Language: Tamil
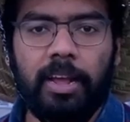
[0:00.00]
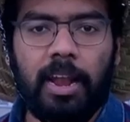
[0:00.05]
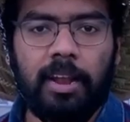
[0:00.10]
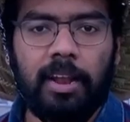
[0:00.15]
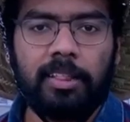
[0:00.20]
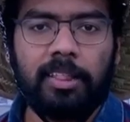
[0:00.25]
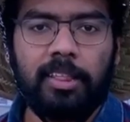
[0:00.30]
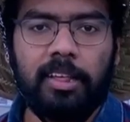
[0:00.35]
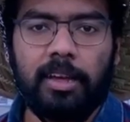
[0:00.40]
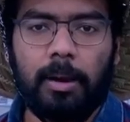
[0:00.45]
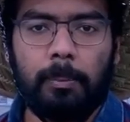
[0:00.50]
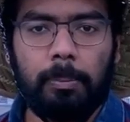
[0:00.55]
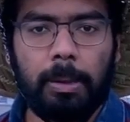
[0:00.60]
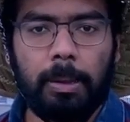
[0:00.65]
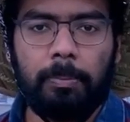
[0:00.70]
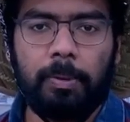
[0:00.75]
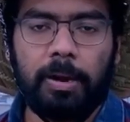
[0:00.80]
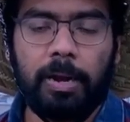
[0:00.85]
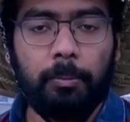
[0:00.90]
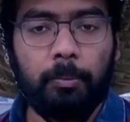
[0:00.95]
ஒரு கேலக்சிக்கு
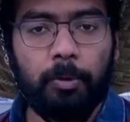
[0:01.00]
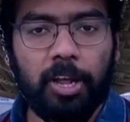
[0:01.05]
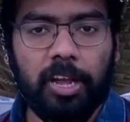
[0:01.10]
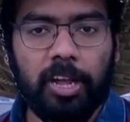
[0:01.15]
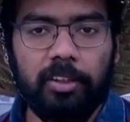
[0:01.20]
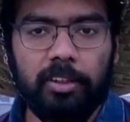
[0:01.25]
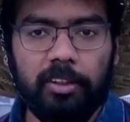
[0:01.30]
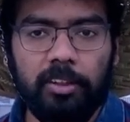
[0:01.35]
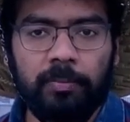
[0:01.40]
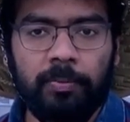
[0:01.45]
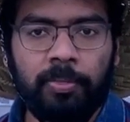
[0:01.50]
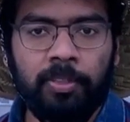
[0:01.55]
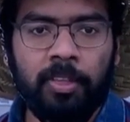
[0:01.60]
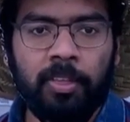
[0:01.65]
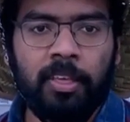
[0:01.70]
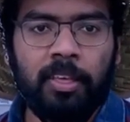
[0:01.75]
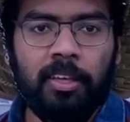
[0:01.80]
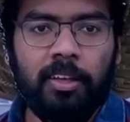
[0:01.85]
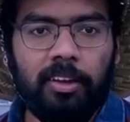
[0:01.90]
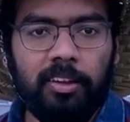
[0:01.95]
அப்ளை பண்ண முடியாது
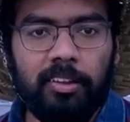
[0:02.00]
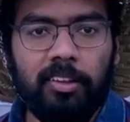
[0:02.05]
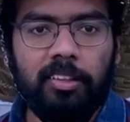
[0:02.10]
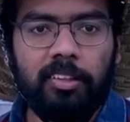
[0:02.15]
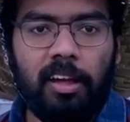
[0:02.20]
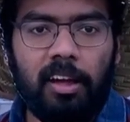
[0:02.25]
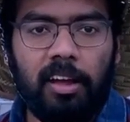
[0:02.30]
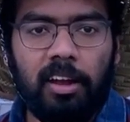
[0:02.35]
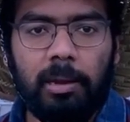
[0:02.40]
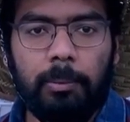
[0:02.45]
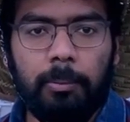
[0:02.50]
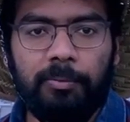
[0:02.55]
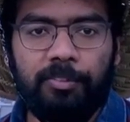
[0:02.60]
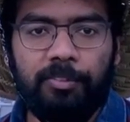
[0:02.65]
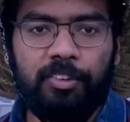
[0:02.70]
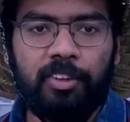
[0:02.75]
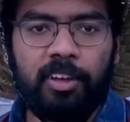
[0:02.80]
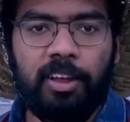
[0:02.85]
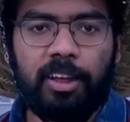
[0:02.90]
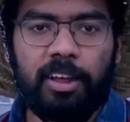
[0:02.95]
இதுதான் நம்ம
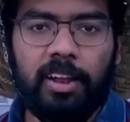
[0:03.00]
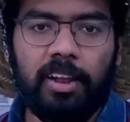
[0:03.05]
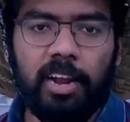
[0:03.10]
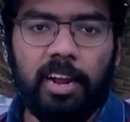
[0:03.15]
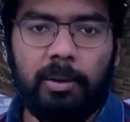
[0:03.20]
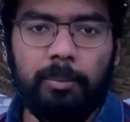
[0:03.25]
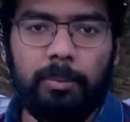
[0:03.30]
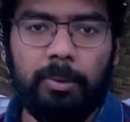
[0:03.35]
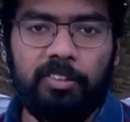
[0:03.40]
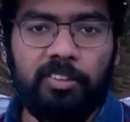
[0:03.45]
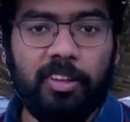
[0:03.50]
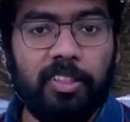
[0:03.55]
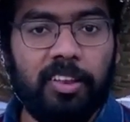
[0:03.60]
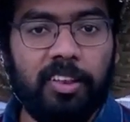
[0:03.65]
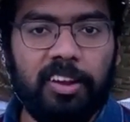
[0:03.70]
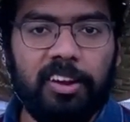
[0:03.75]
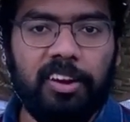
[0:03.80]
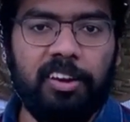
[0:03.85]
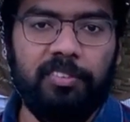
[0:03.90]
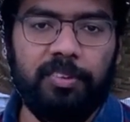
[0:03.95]
விஞ்ஞானிகள் கண்டுபிடிச்ச
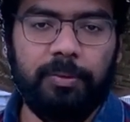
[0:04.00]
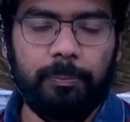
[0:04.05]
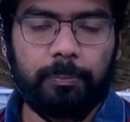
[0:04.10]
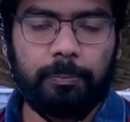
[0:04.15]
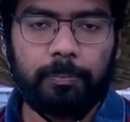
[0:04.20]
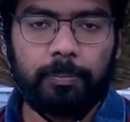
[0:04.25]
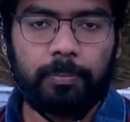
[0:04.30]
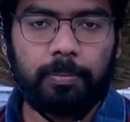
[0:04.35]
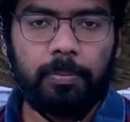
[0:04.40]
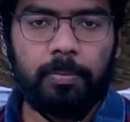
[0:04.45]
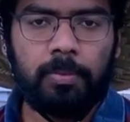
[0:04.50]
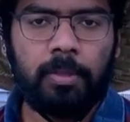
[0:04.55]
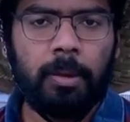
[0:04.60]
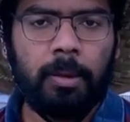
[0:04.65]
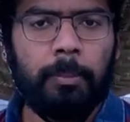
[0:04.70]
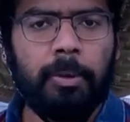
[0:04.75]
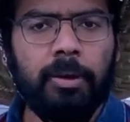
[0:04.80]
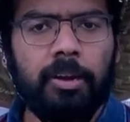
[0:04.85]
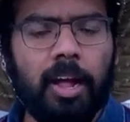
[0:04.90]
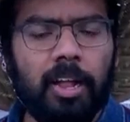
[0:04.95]
அந்த நிகழ்வு
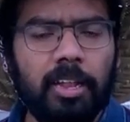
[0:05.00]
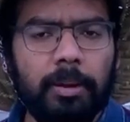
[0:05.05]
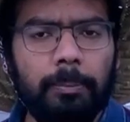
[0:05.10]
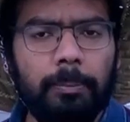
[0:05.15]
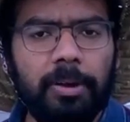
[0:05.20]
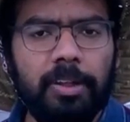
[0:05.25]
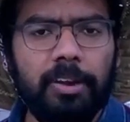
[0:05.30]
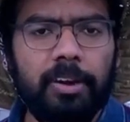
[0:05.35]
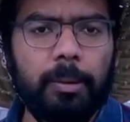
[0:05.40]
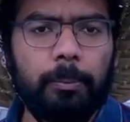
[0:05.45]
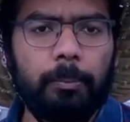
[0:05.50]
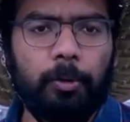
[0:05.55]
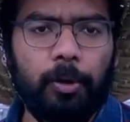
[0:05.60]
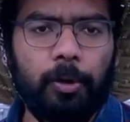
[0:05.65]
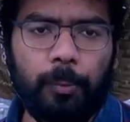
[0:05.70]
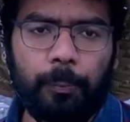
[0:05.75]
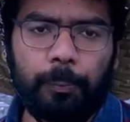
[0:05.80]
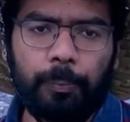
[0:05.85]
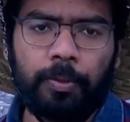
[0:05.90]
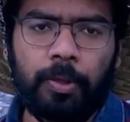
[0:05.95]
பட் அது எப்படி இருக்க
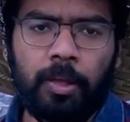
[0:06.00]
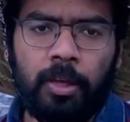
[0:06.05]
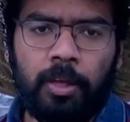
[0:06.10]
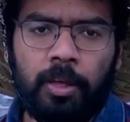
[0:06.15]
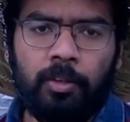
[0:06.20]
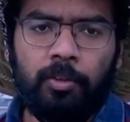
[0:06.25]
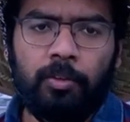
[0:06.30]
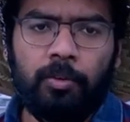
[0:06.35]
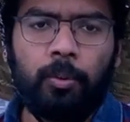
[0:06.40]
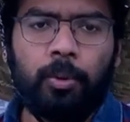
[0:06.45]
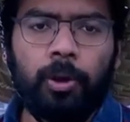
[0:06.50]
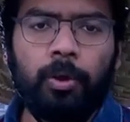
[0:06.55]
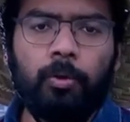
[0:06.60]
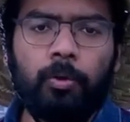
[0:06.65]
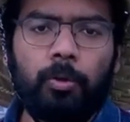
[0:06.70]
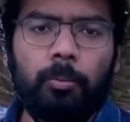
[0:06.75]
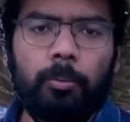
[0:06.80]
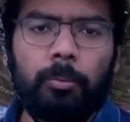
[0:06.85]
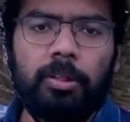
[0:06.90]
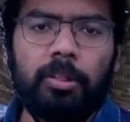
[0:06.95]
முடியும் சூரிய
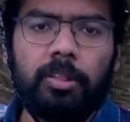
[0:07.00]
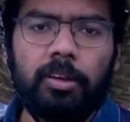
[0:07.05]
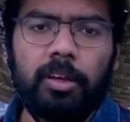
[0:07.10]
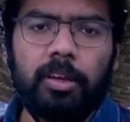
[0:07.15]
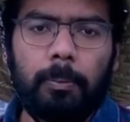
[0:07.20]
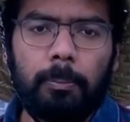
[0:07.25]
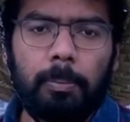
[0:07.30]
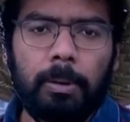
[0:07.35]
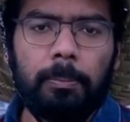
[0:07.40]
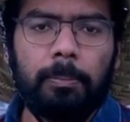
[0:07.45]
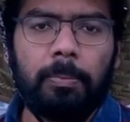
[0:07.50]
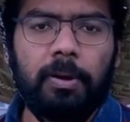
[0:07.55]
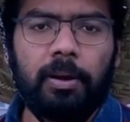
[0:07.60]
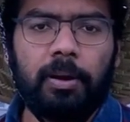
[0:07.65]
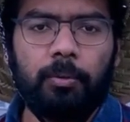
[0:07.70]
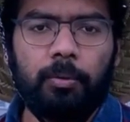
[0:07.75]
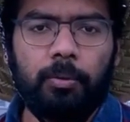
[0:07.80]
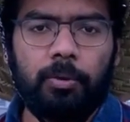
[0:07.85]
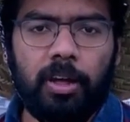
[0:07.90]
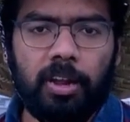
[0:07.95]
குடும்பத்துக்கு அப்ளை
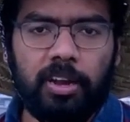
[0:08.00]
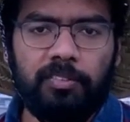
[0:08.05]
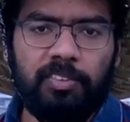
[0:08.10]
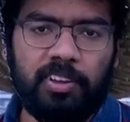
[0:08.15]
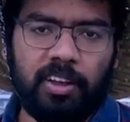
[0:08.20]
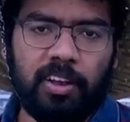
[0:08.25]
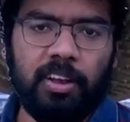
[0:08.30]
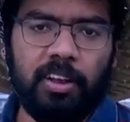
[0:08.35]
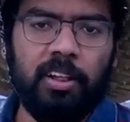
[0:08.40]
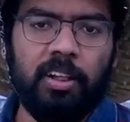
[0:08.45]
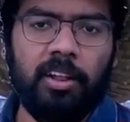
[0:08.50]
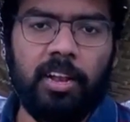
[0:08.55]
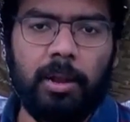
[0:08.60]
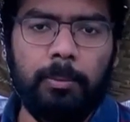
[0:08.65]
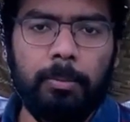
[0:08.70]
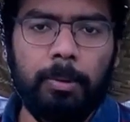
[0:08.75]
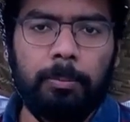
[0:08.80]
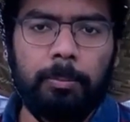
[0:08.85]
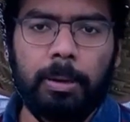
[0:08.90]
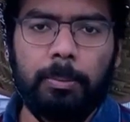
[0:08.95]
பண்ற ஒரு அறிவியல்
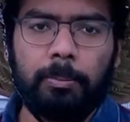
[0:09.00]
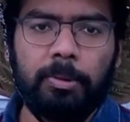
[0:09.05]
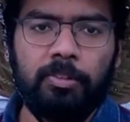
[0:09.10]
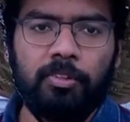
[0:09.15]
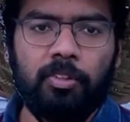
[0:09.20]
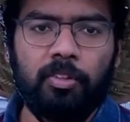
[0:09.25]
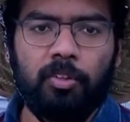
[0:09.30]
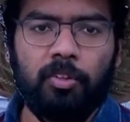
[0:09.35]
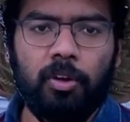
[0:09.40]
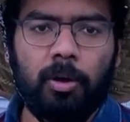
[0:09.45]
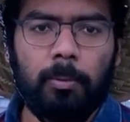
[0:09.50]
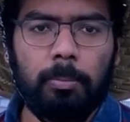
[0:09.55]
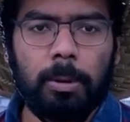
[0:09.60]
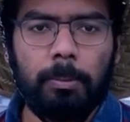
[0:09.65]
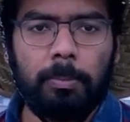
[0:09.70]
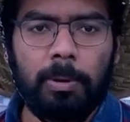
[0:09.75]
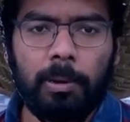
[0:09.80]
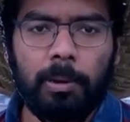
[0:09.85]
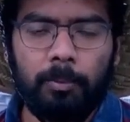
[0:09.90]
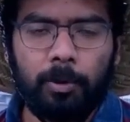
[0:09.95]
நம்ம பிரபஞ்சத்துக்கும்
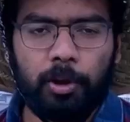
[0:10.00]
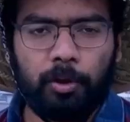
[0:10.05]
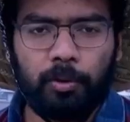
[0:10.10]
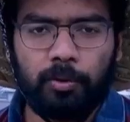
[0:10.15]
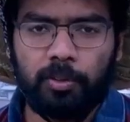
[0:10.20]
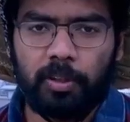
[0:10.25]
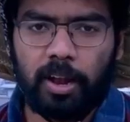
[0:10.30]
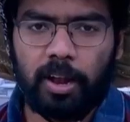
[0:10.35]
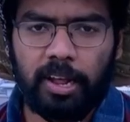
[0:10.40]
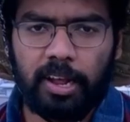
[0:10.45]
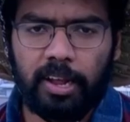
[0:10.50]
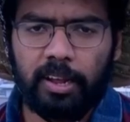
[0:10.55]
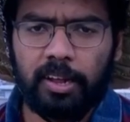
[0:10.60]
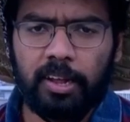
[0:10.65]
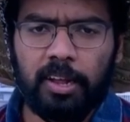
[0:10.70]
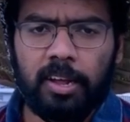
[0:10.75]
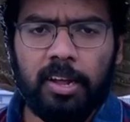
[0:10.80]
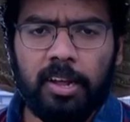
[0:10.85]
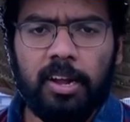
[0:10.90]
அப்ளை பண்ண முடியணும் தானே